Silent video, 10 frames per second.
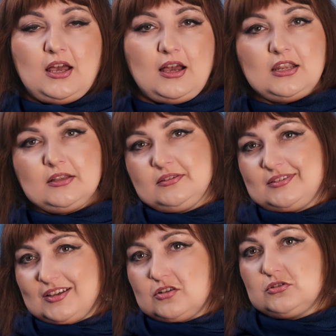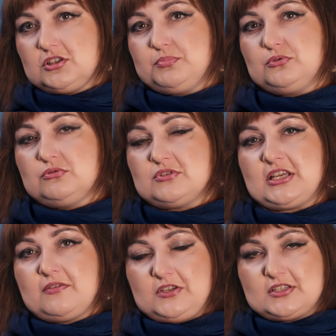ale tego typu
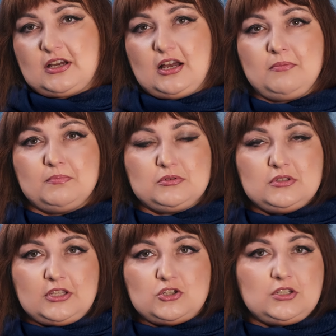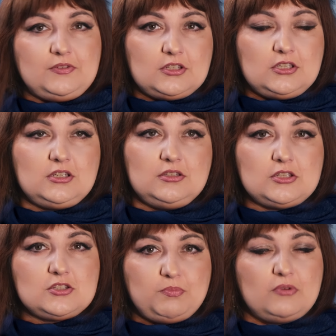zjawiska były też i w takich
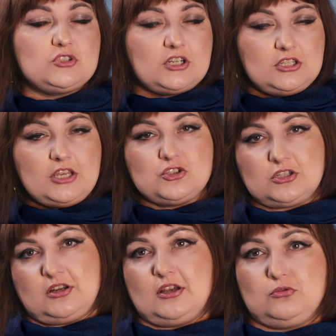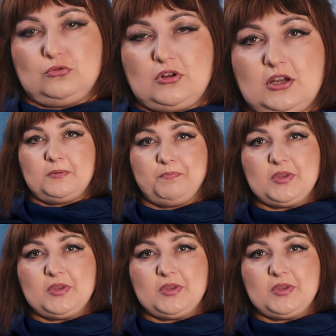nieco powszechniejszych lekturach.